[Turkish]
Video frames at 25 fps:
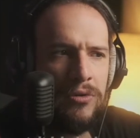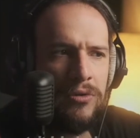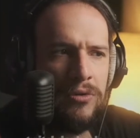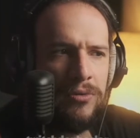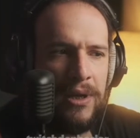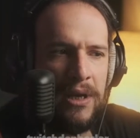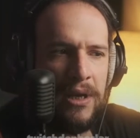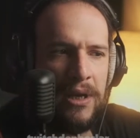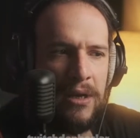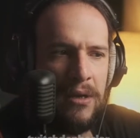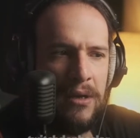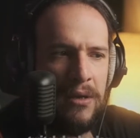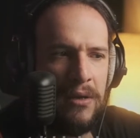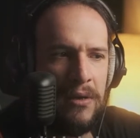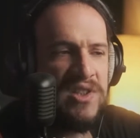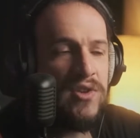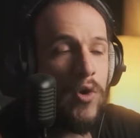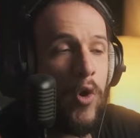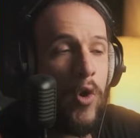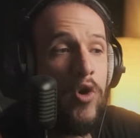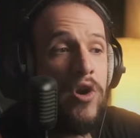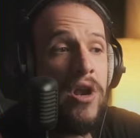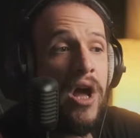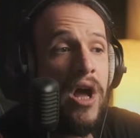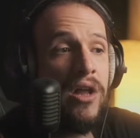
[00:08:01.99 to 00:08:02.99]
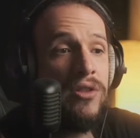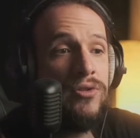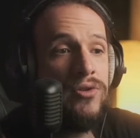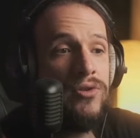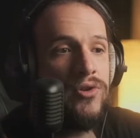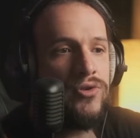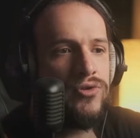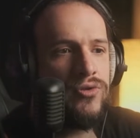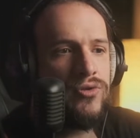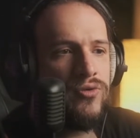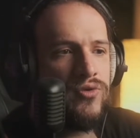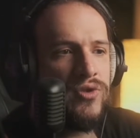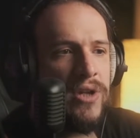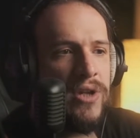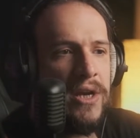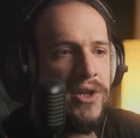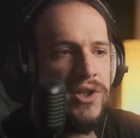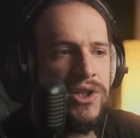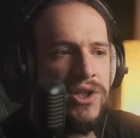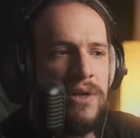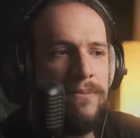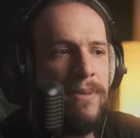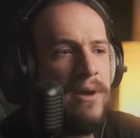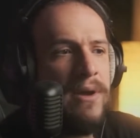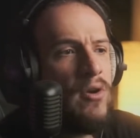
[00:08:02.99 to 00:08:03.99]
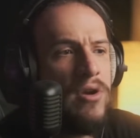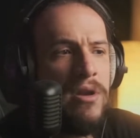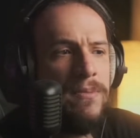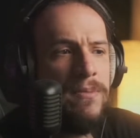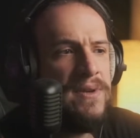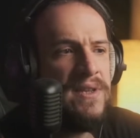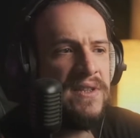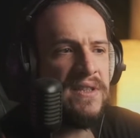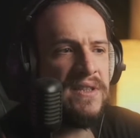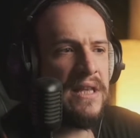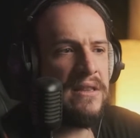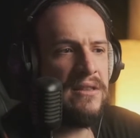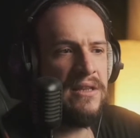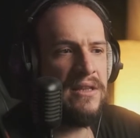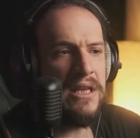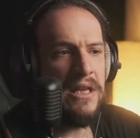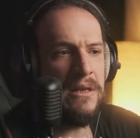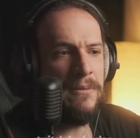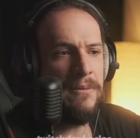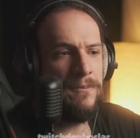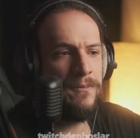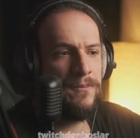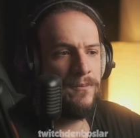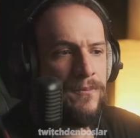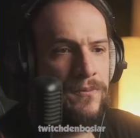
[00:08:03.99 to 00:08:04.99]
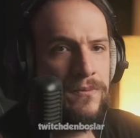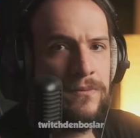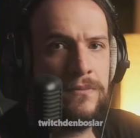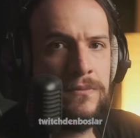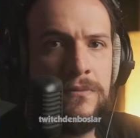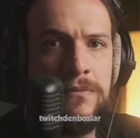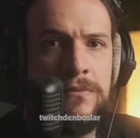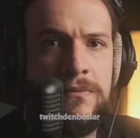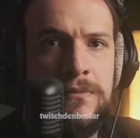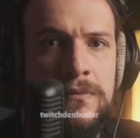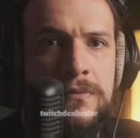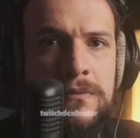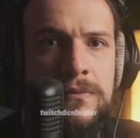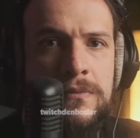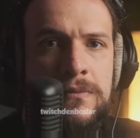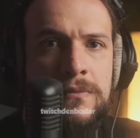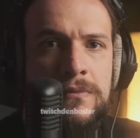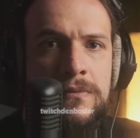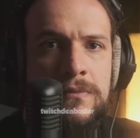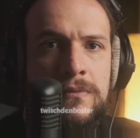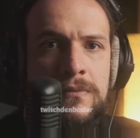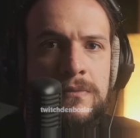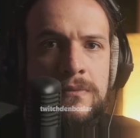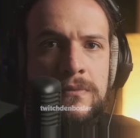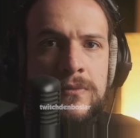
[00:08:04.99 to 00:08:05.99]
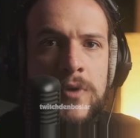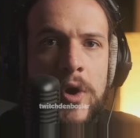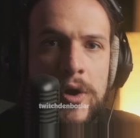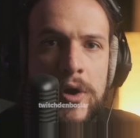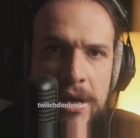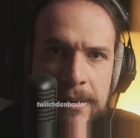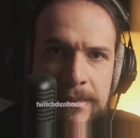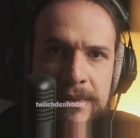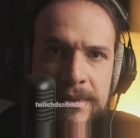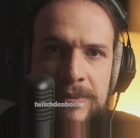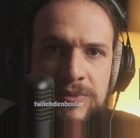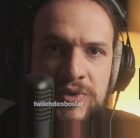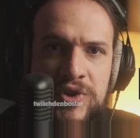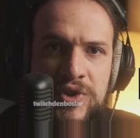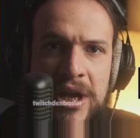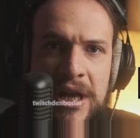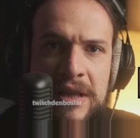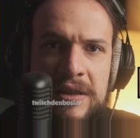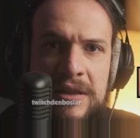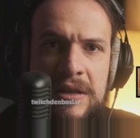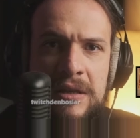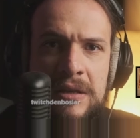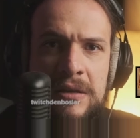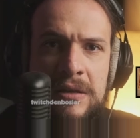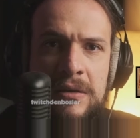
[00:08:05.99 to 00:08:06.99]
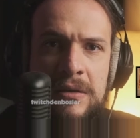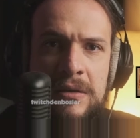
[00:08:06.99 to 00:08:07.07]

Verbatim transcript: Bro bu Twitch'e ne olmuş kanka bu? Her şeyi. Ben öyle bir insan Herkes küfür kanka. Herkes küfür ya. Öyle bu. miyim Çağdı?